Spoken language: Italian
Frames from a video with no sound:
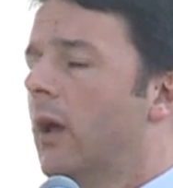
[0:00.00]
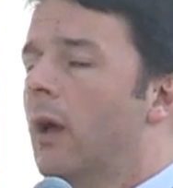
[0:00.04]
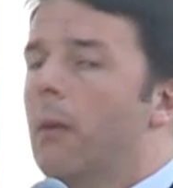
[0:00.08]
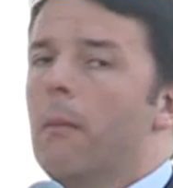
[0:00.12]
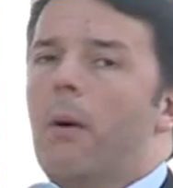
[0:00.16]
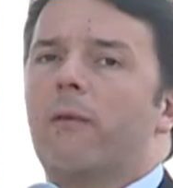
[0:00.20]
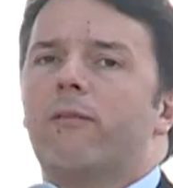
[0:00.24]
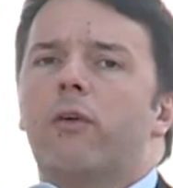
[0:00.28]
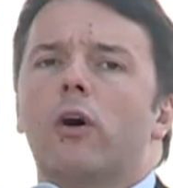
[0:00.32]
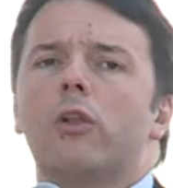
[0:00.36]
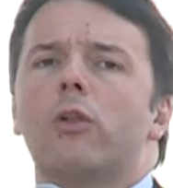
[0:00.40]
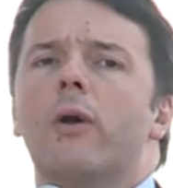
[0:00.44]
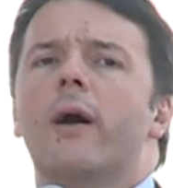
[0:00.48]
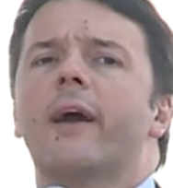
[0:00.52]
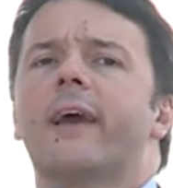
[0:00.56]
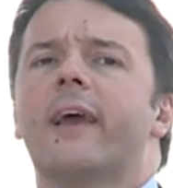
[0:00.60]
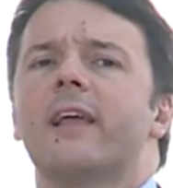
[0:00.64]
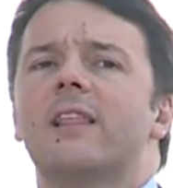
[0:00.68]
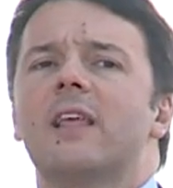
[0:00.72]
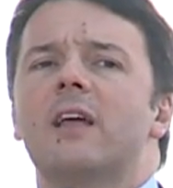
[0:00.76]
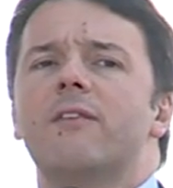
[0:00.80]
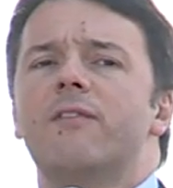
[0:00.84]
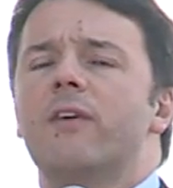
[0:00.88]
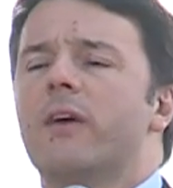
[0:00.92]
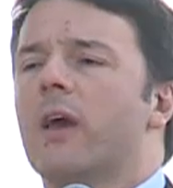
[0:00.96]
Ma voglio anche
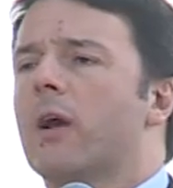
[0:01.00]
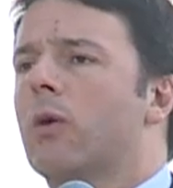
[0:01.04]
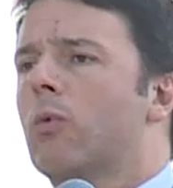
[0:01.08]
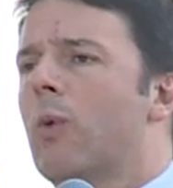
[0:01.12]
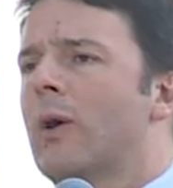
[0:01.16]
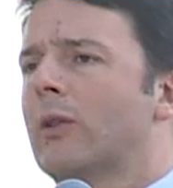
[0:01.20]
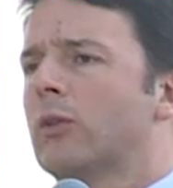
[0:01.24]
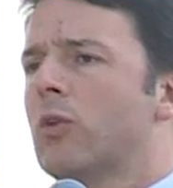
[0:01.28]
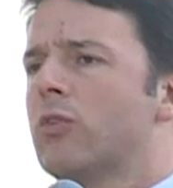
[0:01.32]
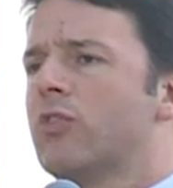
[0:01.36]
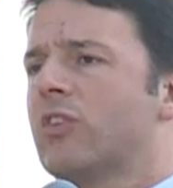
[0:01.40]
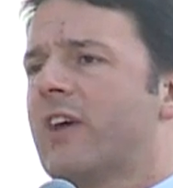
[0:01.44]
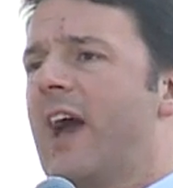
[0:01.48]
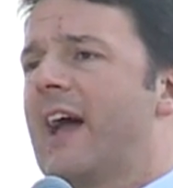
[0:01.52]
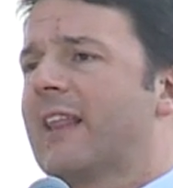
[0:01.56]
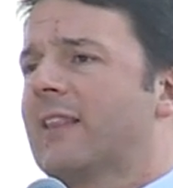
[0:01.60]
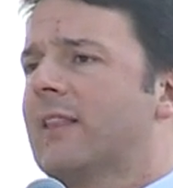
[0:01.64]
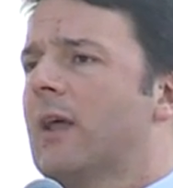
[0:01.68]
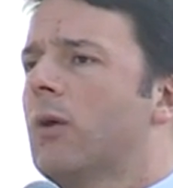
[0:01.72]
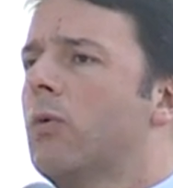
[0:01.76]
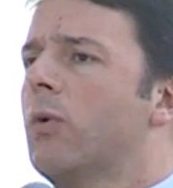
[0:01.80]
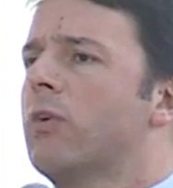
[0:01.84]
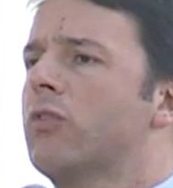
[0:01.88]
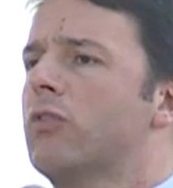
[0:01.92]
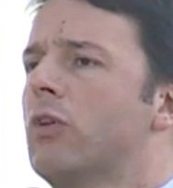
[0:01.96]
dirvi che quando
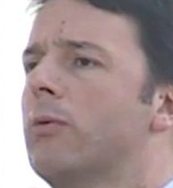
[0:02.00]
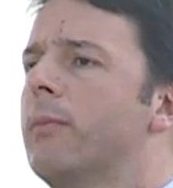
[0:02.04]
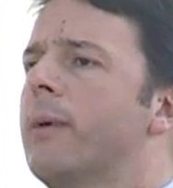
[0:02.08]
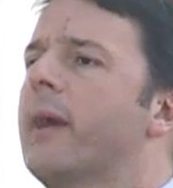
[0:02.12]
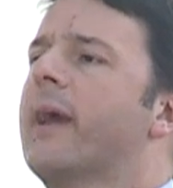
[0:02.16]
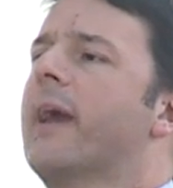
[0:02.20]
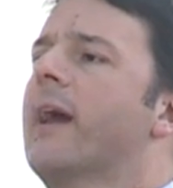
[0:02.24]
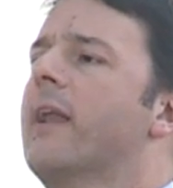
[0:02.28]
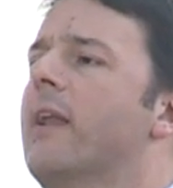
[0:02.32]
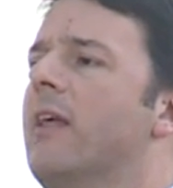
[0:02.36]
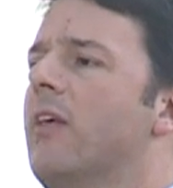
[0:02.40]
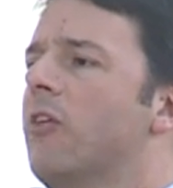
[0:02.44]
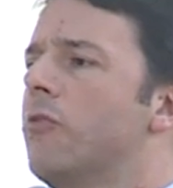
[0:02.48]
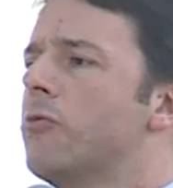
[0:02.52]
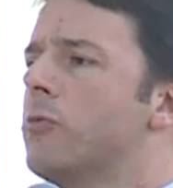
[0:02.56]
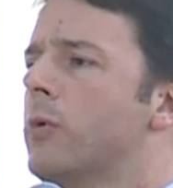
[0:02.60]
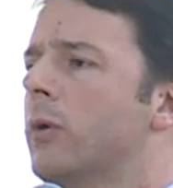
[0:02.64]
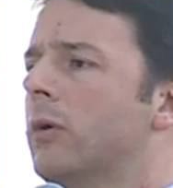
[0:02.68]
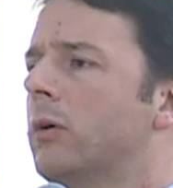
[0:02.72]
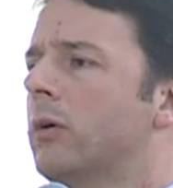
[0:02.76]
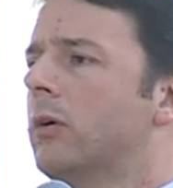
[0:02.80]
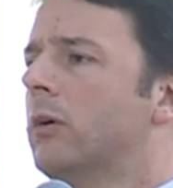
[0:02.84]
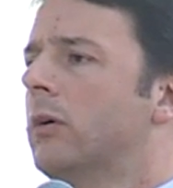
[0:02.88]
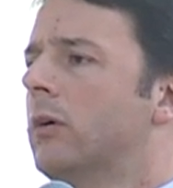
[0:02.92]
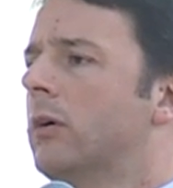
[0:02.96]
scatta questo
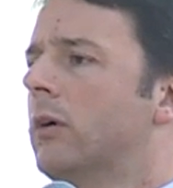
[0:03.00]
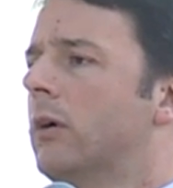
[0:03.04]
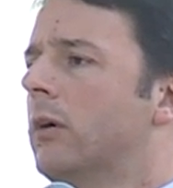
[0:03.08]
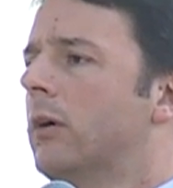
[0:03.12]
meccanismo,